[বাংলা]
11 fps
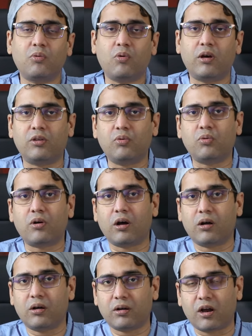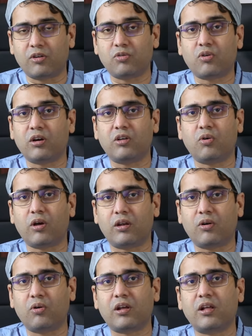ওয়াইউ কার্যকারী হয় না
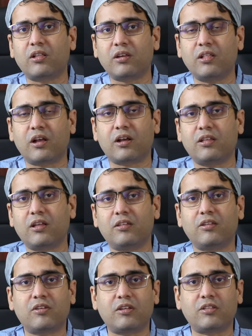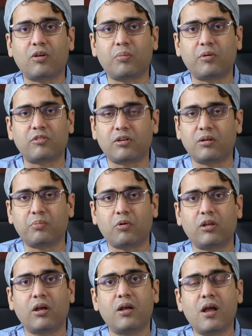অনেক ক্ষেত্রেই দেখা যায় যে স্ট্রিকচার অপারেশনের
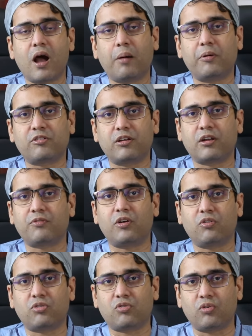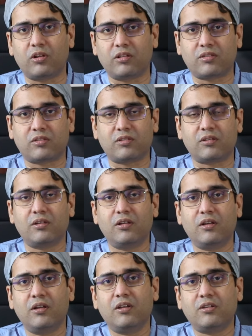পরে আবার সেটা ফেরত চলে এসছে
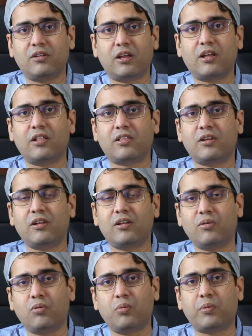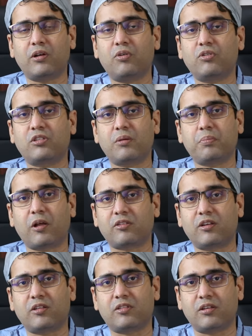সেক্ষেত্রে উপায় হচ্ছে
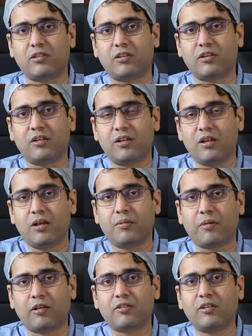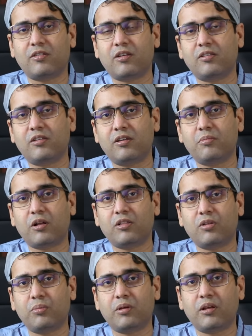প্লাস্টিক সার্জারি প্লাস্টিক সার্জারির
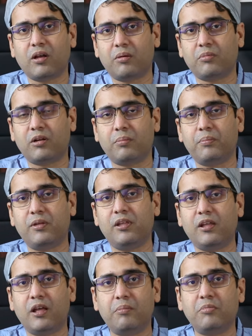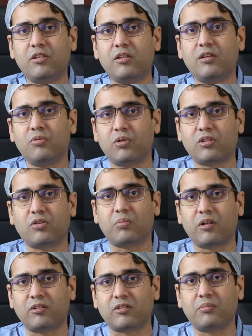মাধ্যমে আমরা বিএমজি
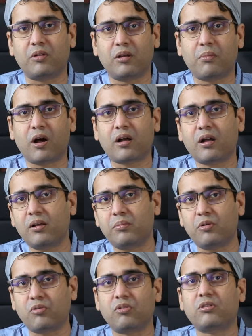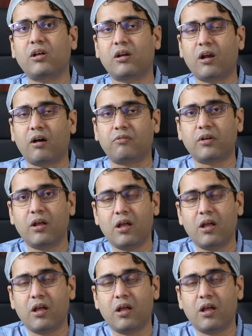ইউরেথ্রোপ্লাস্টি মানে বাক্কাল মিউকোসা গ্রাফট